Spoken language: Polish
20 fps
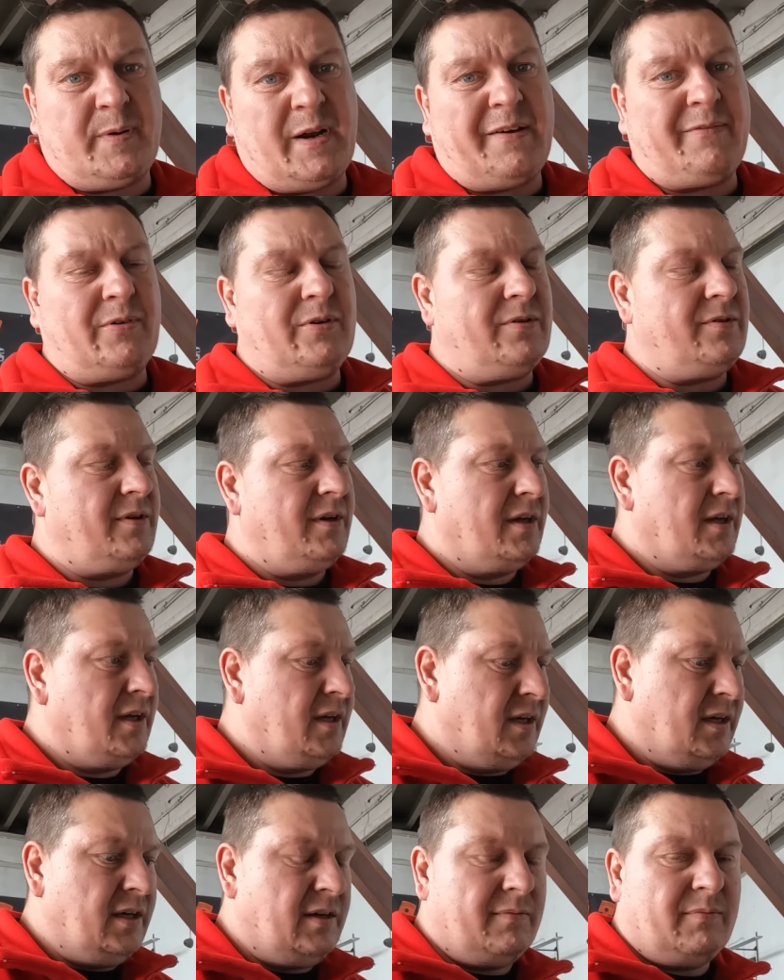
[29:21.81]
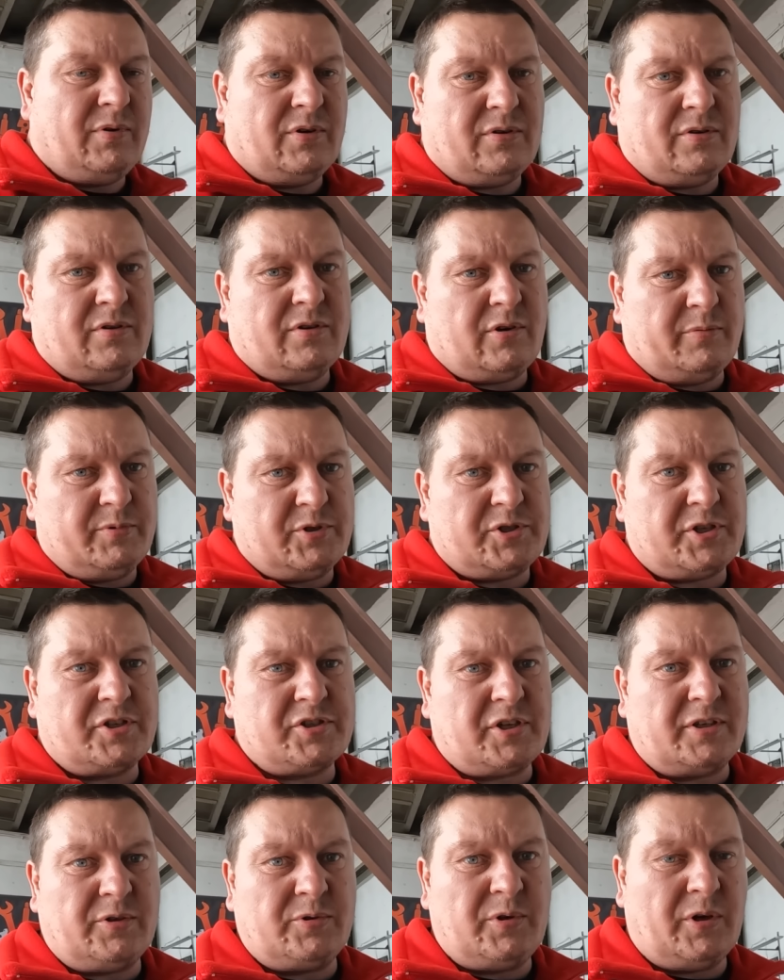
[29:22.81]
prawo, bo robi się
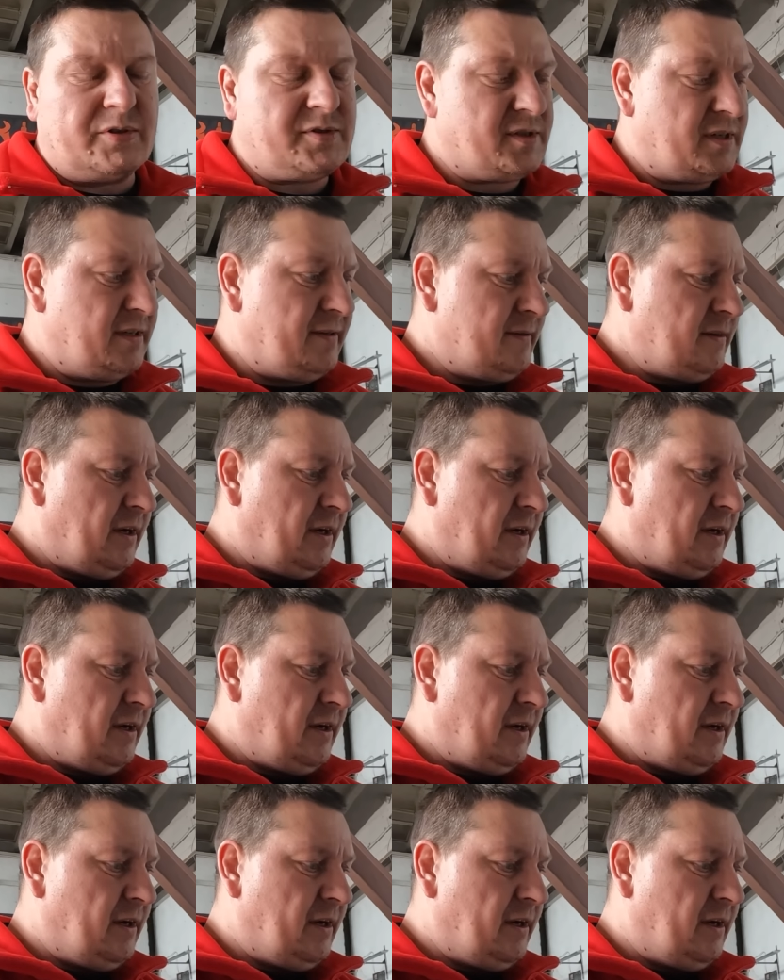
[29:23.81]
żenujący.